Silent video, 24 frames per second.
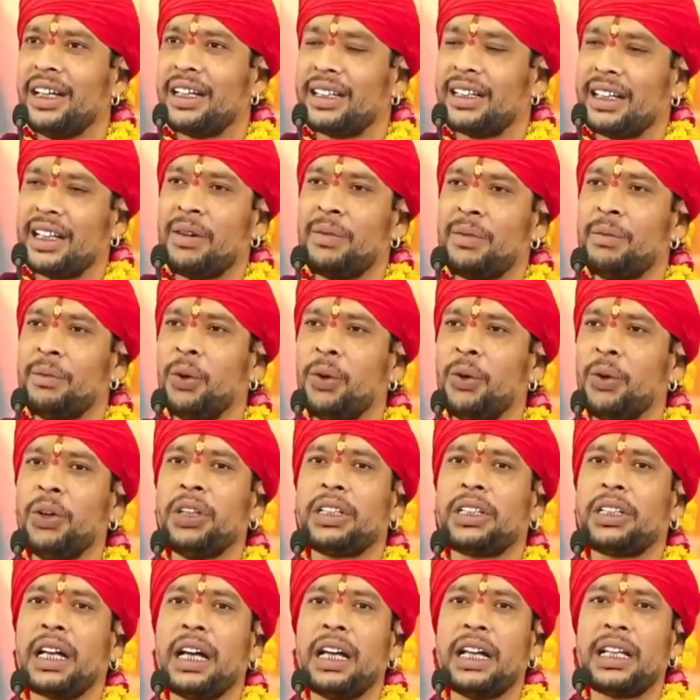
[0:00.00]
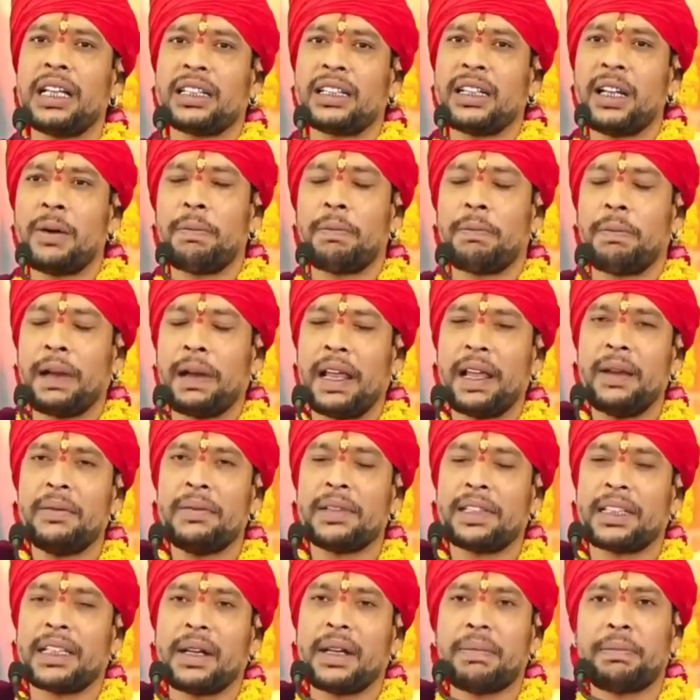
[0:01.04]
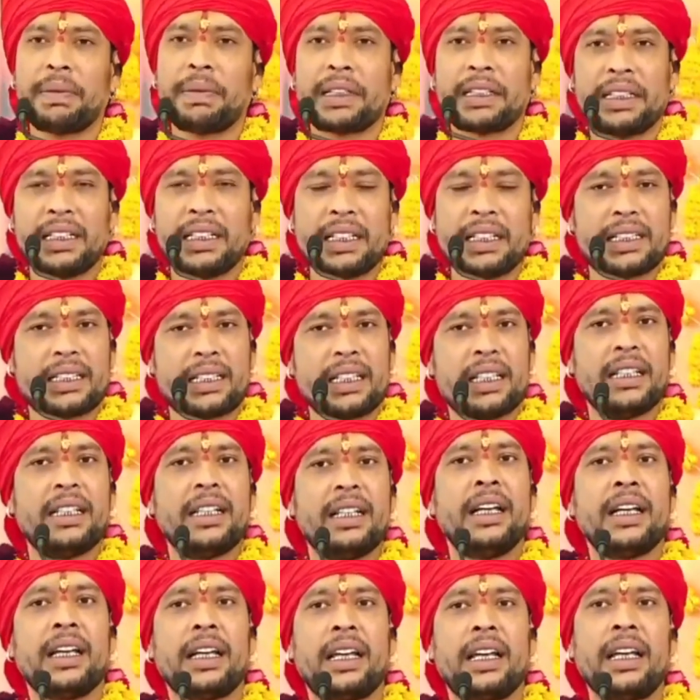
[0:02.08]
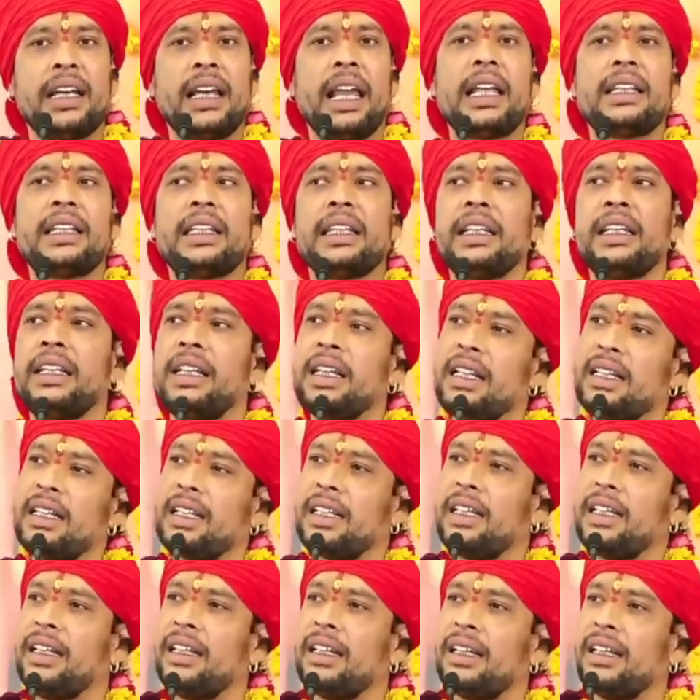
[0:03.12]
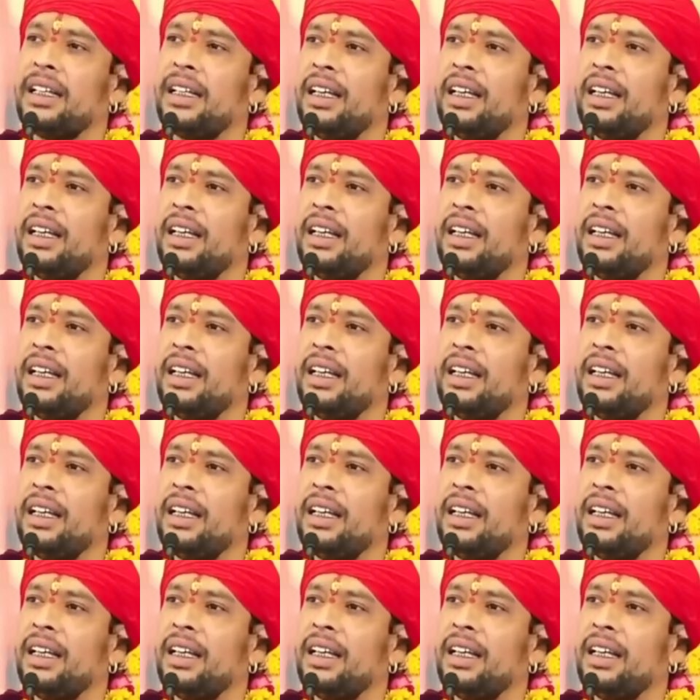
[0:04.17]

इतना मोह था इतना प्रेम था पत्नी से कि रहते नहीं थे